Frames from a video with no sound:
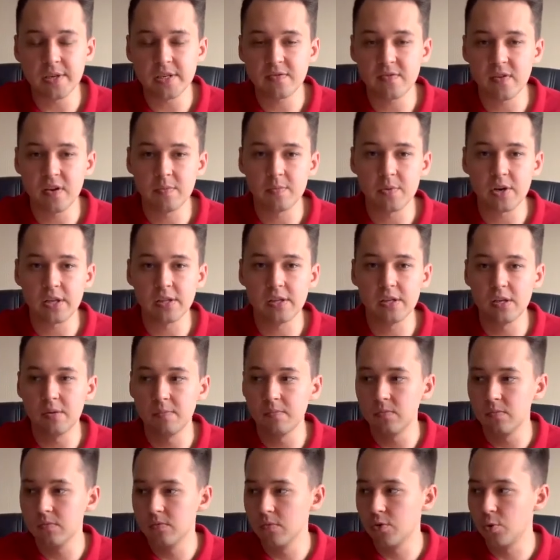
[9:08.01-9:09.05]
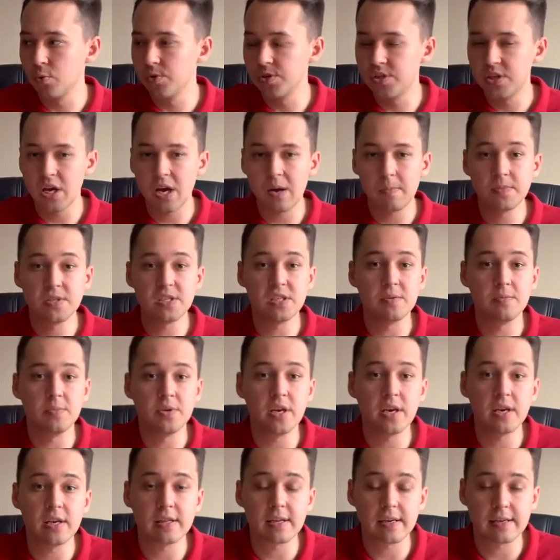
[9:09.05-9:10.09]
своим родным, друзьям,
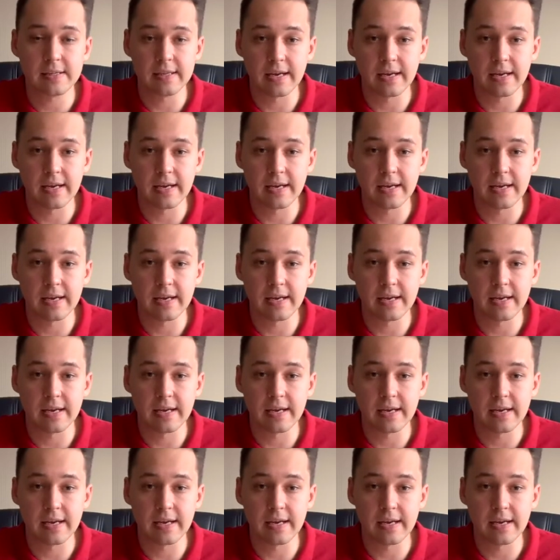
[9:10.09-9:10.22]
семье и так